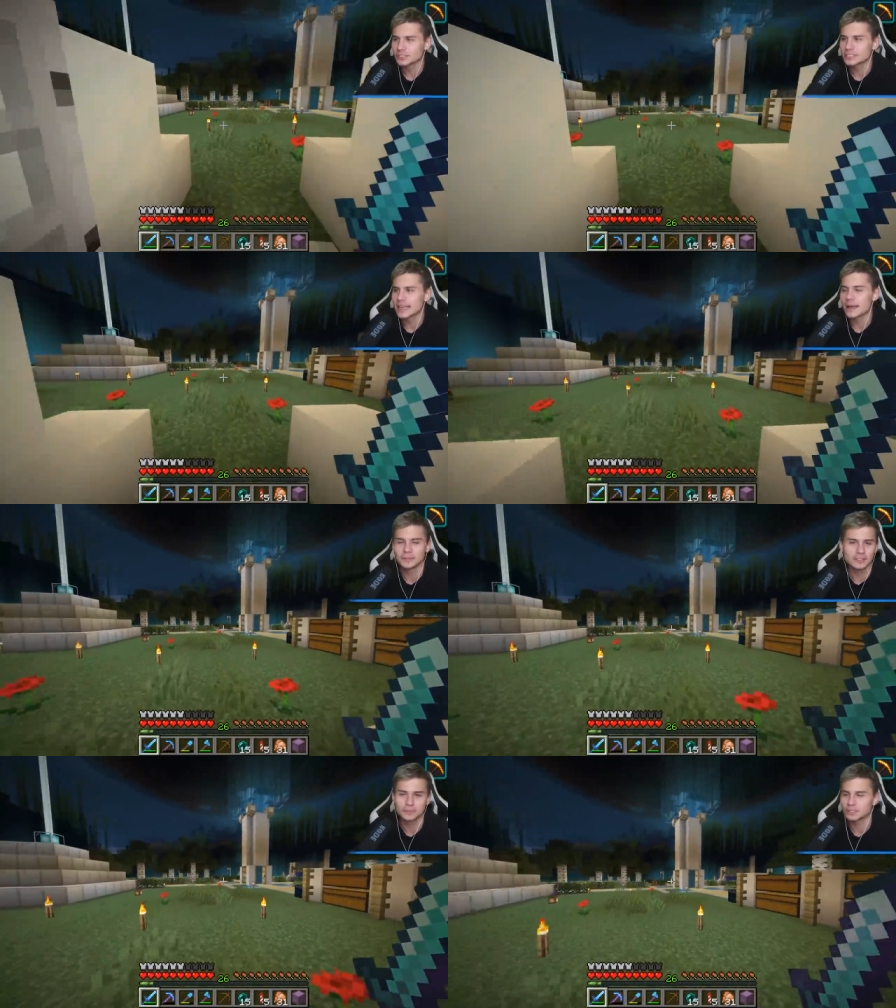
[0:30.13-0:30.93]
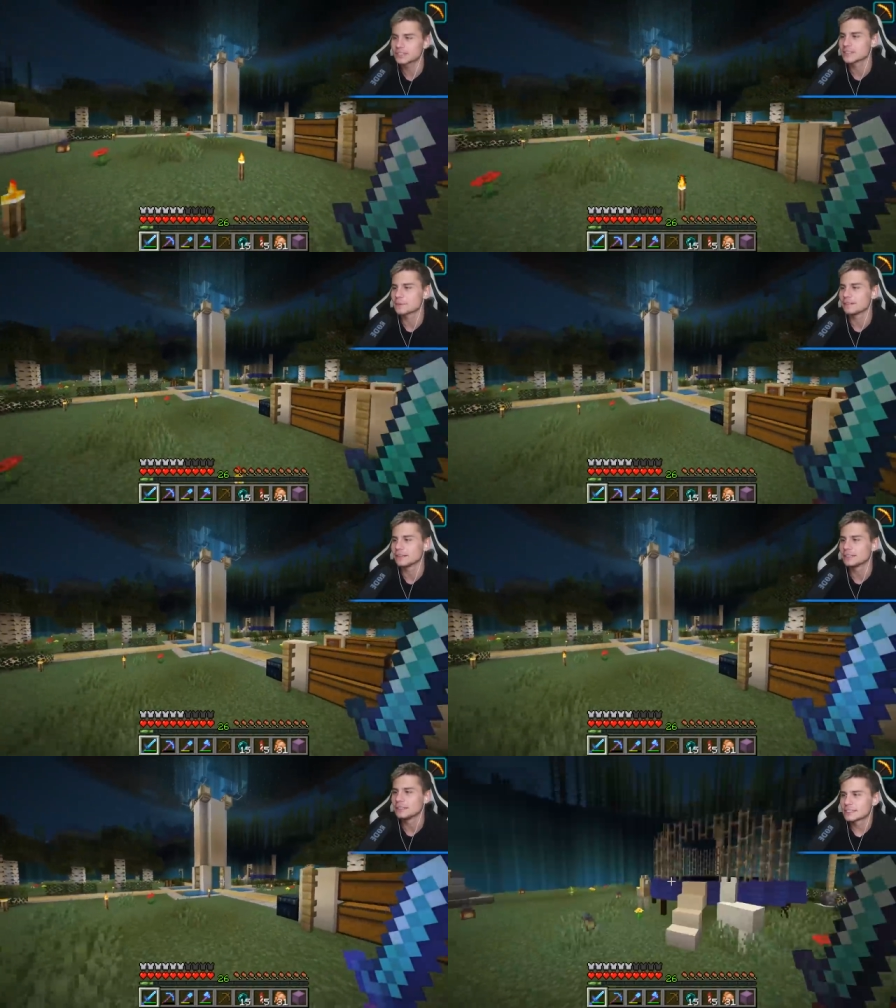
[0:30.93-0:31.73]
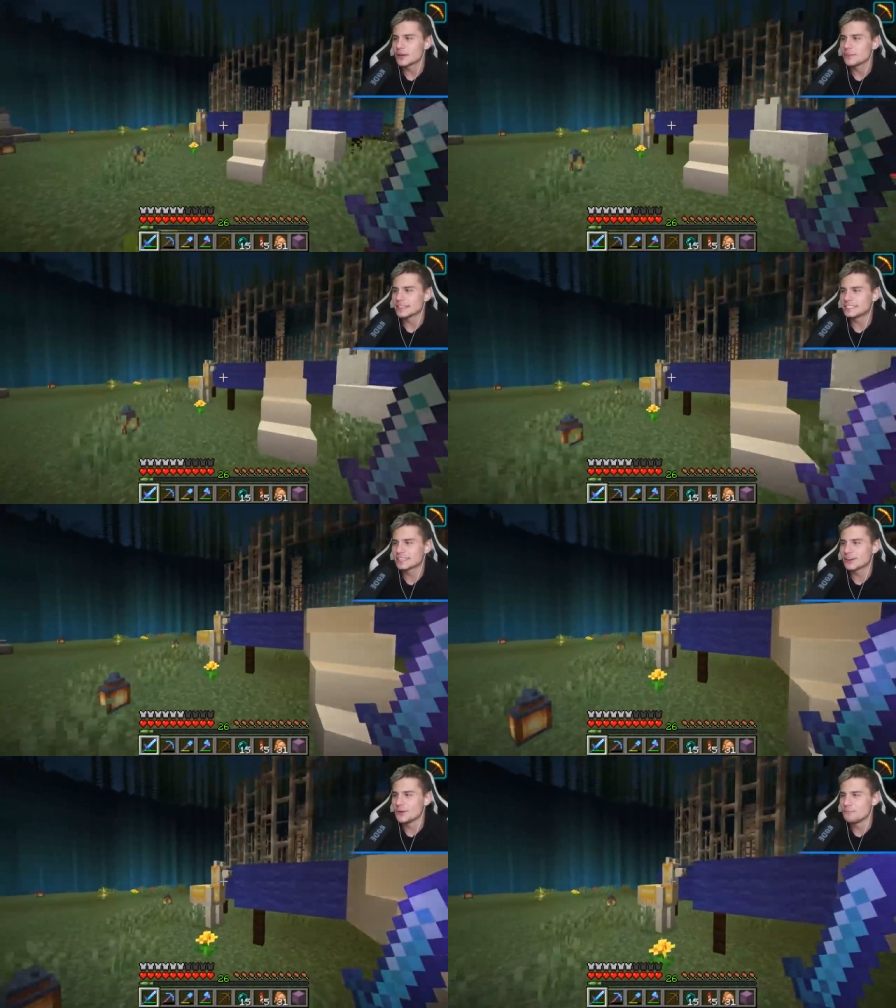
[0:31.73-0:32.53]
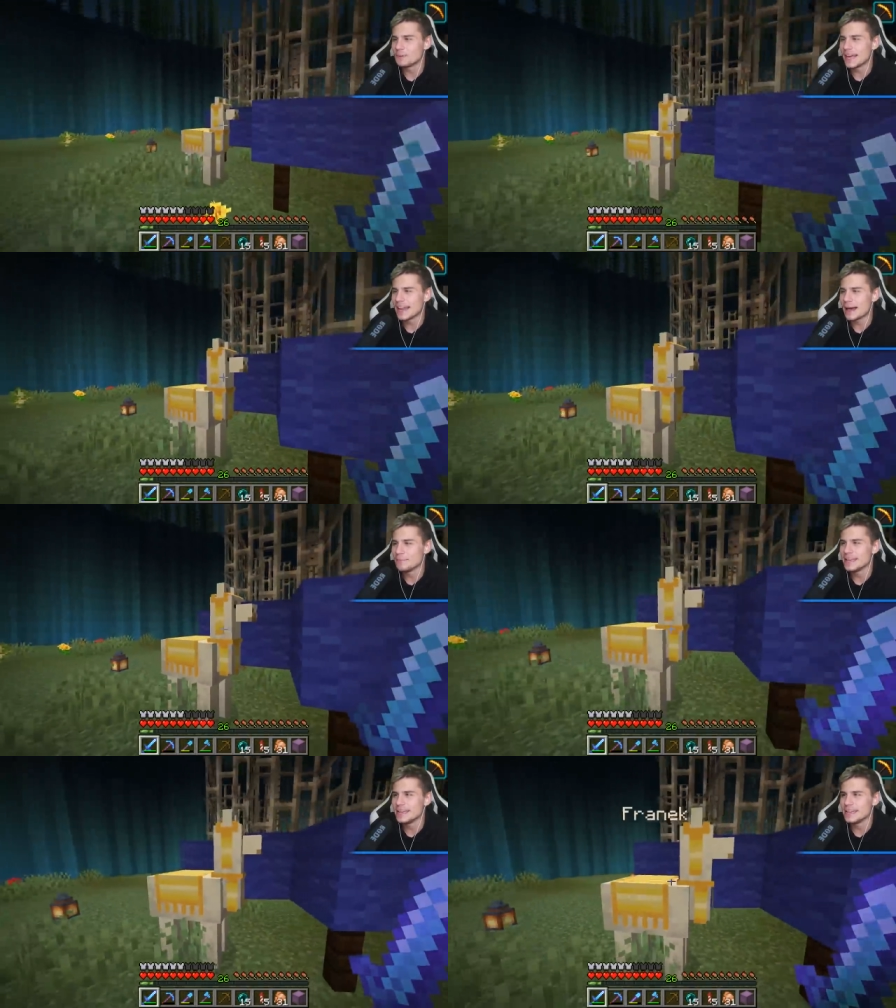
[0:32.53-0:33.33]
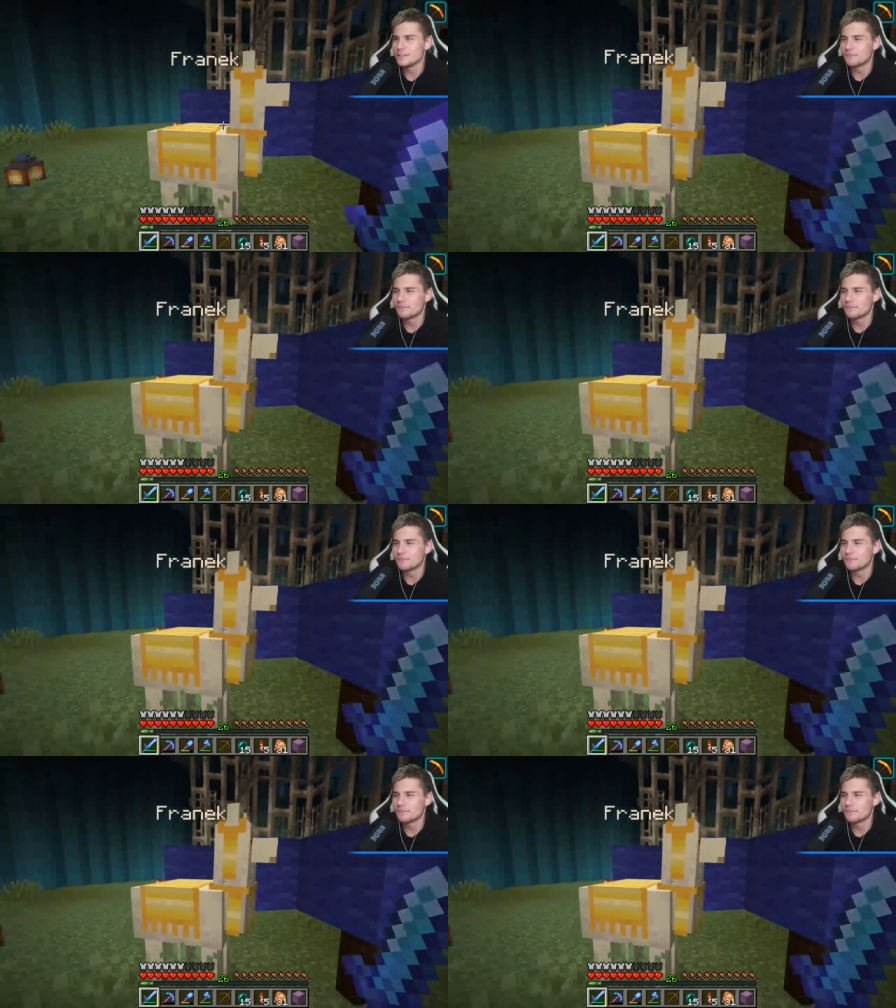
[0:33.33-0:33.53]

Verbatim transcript: korzystałem, to jest śmieszna sprawa. Są nasi kumple lamy,